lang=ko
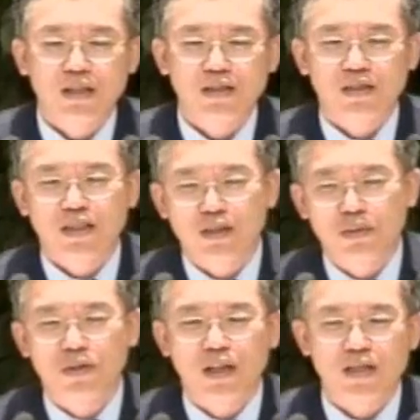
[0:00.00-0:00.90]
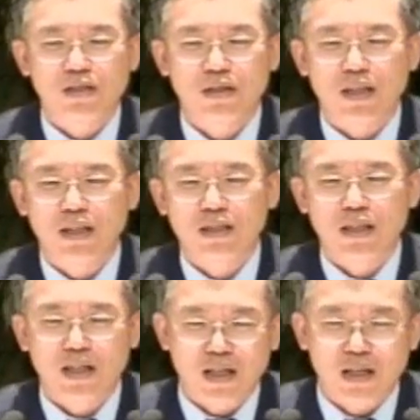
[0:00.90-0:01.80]
그래서 기도원에 가서
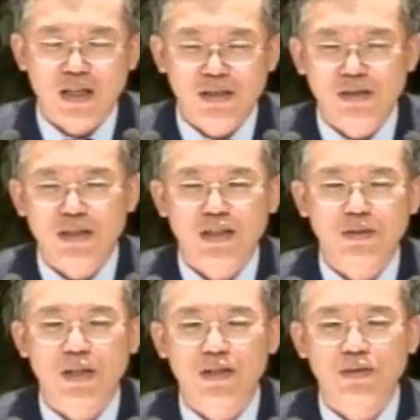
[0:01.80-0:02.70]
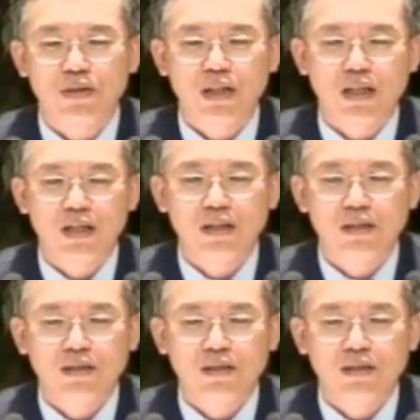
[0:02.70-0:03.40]
하나님께 큰절히 기도하는 동안에